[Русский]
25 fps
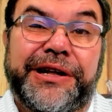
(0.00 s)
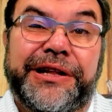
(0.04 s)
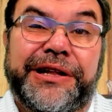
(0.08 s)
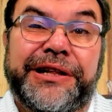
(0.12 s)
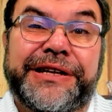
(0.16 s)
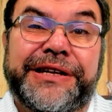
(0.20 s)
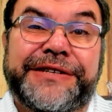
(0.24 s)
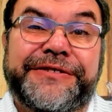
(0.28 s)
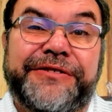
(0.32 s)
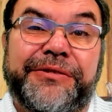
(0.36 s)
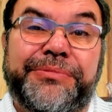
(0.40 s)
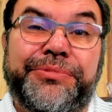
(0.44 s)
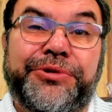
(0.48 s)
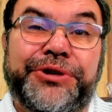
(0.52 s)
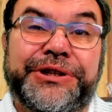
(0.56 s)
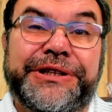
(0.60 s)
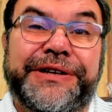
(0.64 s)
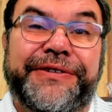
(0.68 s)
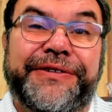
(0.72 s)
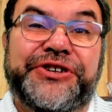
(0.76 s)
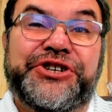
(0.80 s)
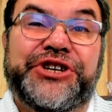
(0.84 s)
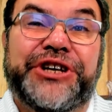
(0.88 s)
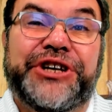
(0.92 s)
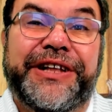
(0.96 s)
Для
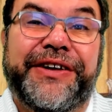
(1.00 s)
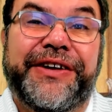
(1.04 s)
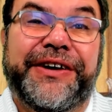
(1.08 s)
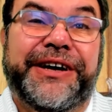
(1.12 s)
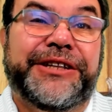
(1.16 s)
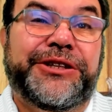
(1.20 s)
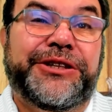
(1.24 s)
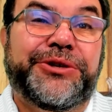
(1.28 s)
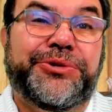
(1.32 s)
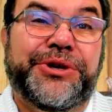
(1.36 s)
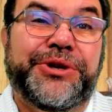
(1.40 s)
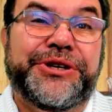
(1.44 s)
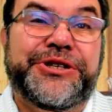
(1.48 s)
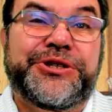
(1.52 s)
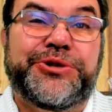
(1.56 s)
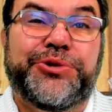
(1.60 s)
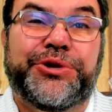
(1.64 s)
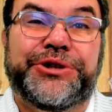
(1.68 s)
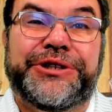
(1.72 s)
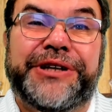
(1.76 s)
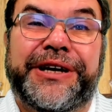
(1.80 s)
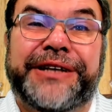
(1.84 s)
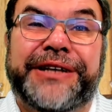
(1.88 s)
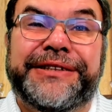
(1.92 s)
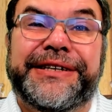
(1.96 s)
свободного человека такой
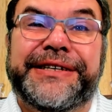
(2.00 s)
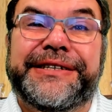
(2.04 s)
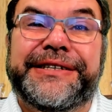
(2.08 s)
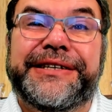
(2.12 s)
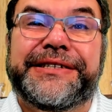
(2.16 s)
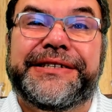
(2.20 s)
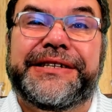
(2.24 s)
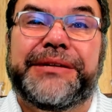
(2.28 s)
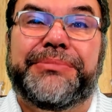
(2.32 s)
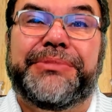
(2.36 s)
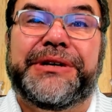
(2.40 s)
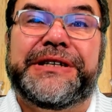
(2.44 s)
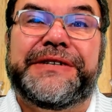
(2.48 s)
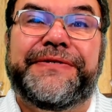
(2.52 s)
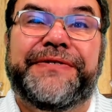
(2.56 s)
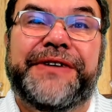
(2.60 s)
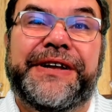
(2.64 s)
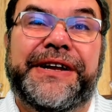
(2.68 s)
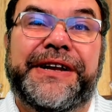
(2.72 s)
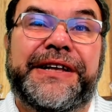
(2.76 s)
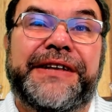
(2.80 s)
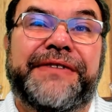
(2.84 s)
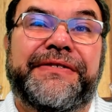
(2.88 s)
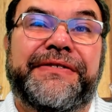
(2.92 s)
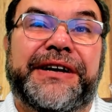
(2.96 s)
исход относился бы к
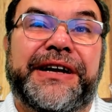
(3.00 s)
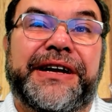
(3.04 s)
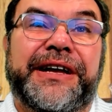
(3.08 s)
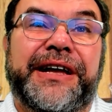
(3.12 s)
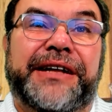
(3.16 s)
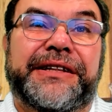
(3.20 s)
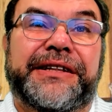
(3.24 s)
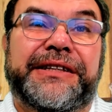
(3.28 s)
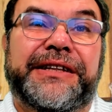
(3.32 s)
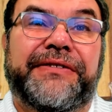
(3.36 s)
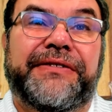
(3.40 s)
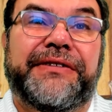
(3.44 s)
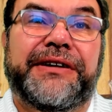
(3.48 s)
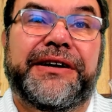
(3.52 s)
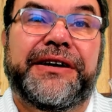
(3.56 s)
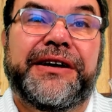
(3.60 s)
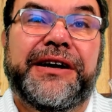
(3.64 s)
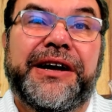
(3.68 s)
сфере невероятного.